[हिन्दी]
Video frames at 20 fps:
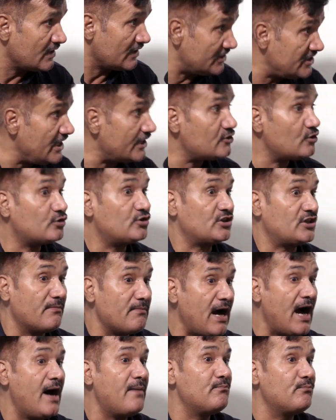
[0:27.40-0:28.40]
ये जो
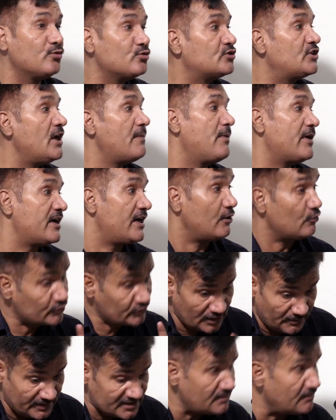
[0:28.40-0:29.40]
तमाम मुद्दे बन रहा है
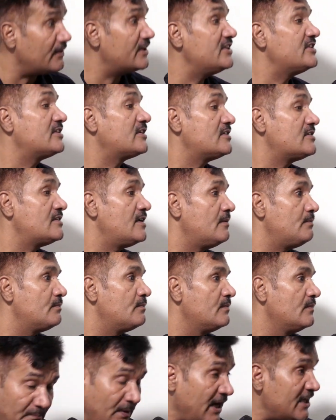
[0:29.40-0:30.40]
उसके बाद से मनीष कश्यप
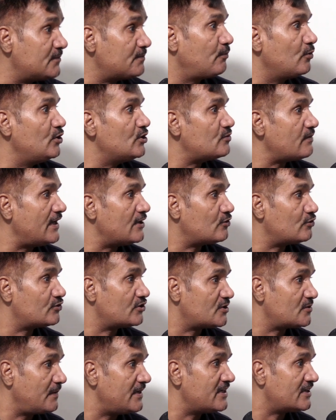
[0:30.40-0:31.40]
पांच पुलिस वाले को
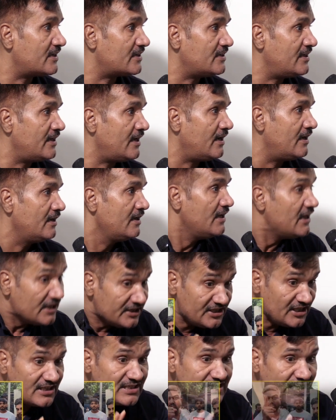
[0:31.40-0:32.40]
सस्पेंड कर देना
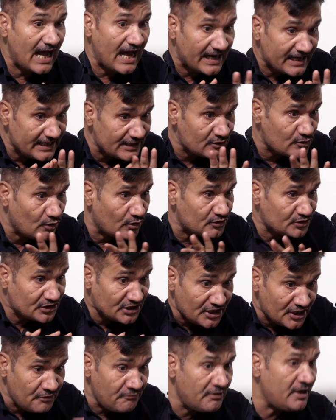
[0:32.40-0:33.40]
यह सारे जो
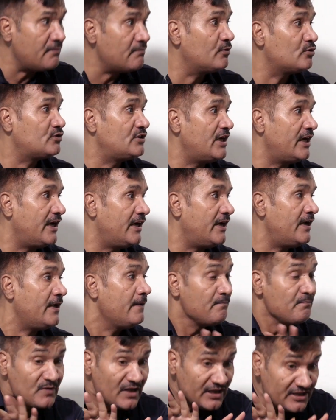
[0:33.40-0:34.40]
जिनविन मुद्दे हैं
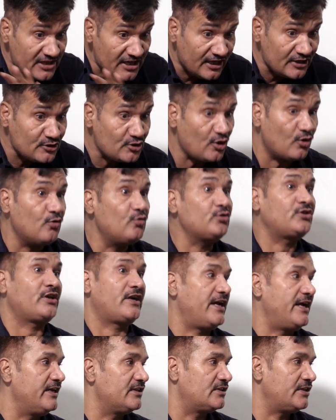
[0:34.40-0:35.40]
यह जो उठ
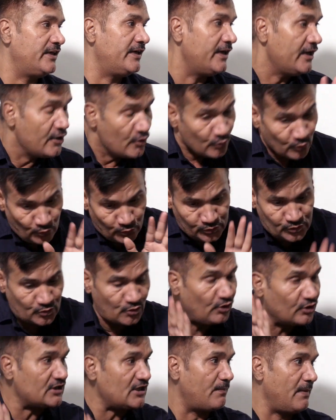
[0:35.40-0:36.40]
रहे थे
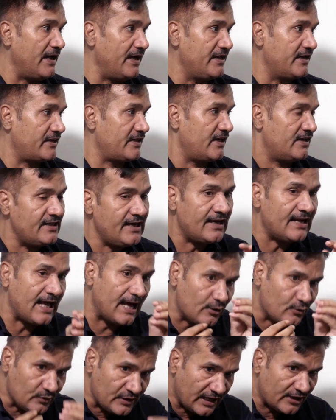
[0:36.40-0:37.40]
उसको दबाने के लिए
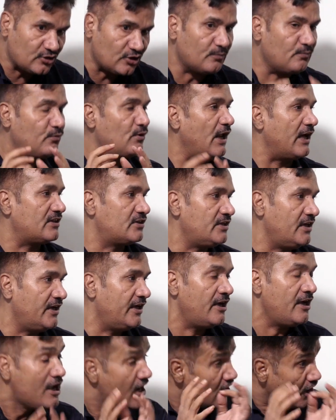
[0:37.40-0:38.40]
लालू यादव बुलाते
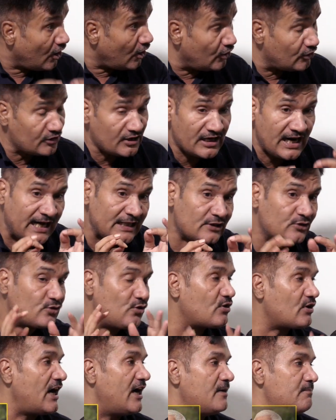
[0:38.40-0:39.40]
हैं और रात
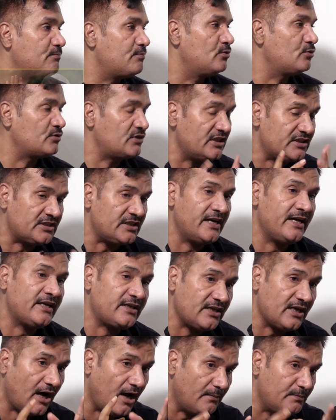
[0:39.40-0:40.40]
को कान फूंक देते हैं
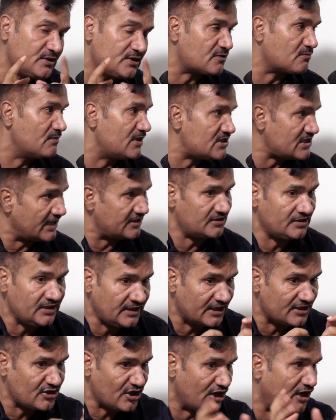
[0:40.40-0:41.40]
कि अब इसमें जाति
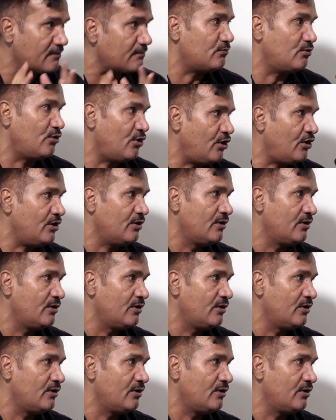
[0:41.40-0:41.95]
का जहर वो